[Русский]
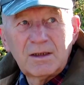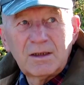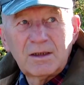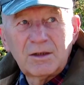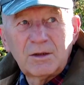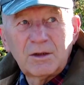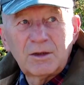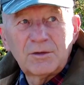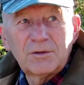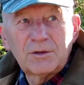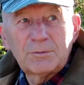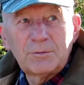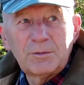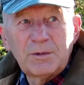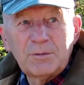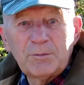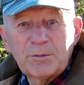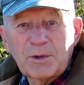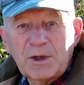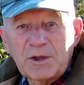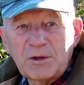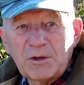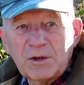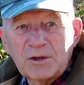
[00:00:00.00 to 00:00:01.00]
И вот мимо
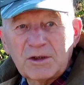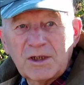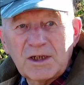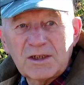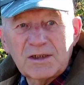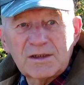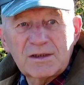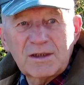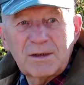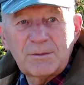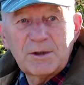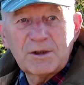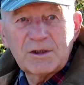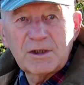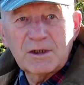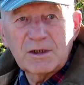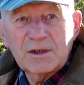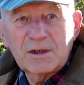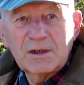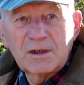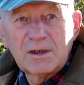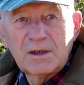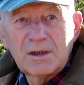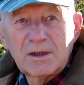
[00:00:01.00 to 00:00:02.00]
пройдешь, даже не
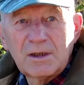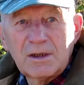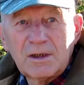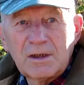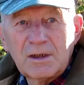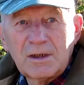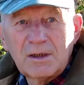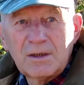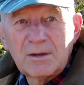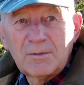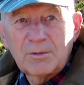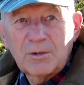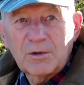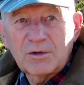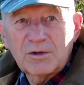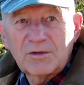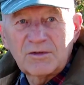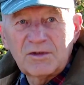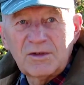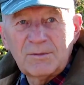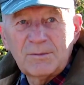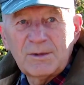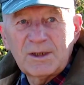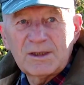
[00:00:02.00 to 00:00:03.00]
заметишь. Просто
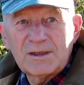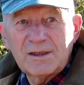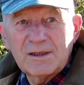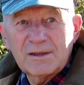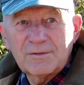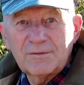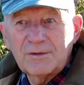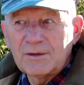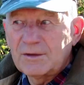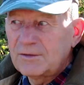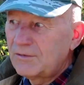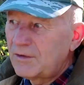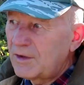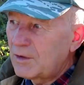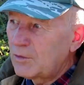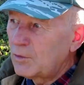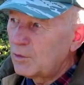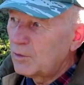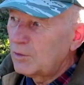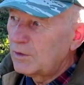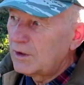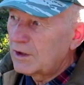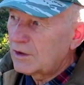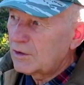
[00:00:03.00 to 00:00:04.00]
внимательно, вот
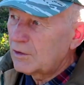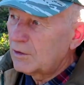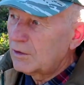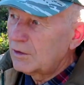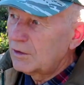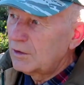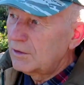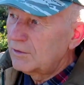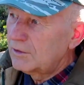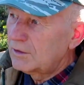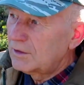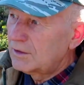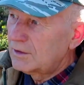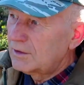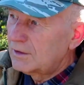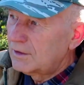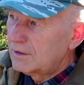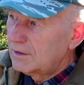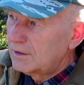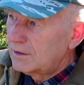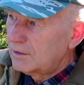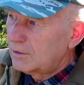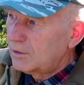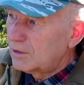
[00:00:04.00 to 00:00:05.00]
Фарух нашел ее, вот,
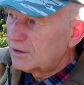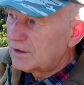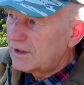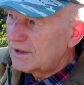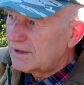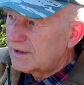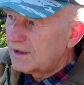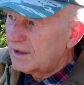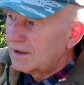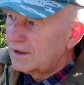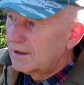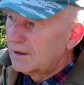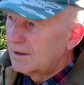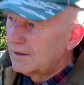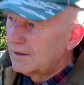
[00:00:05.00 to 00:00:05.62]
тот сосед.